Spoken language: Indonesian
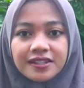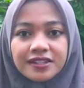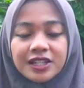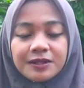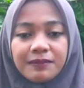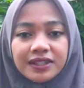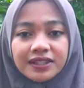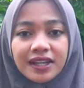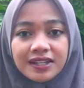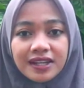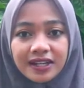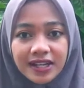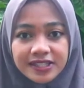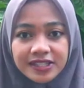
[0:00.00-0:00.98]
dilipat
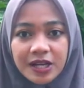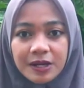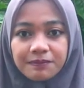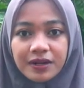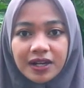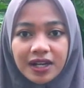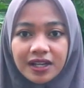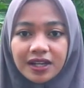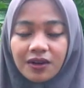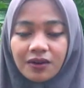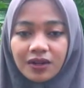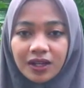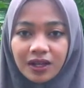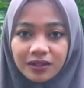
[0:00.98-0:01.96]
pahala
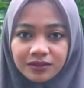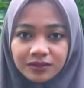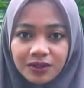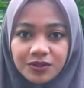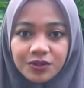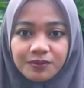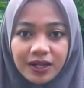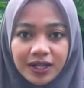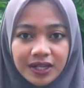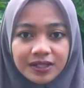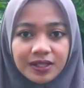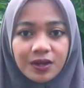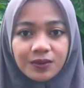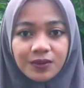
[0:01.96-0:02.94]
oleh Allah
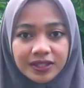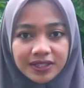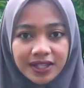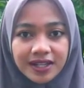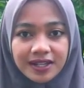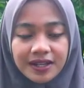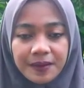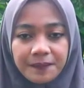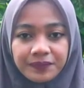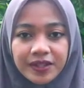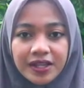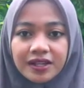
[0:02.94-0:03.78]
Subhanahu wa taala